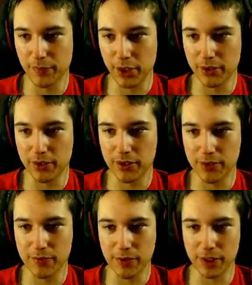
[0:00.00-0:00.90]
Tak to jest z
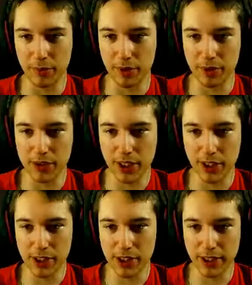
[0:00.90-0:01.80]
dziewczynami.
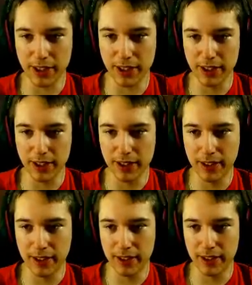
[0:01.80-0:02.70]
Czekasz na nie.
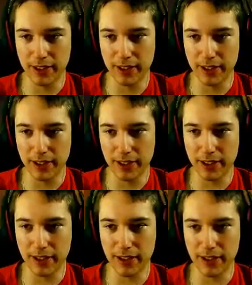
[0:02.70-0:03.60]

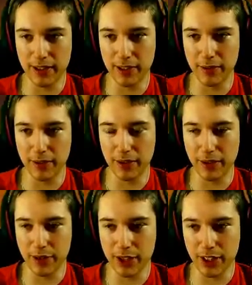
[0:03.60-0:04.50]
E,
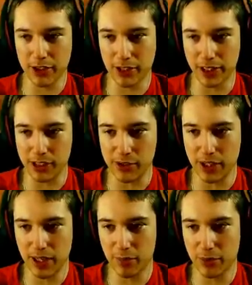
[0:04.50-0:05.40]
e, czekasz na nie
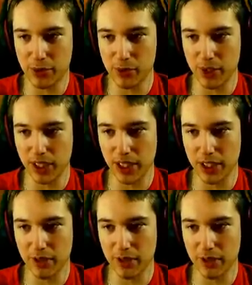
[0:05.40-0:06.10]
źle, bo ci uciekają.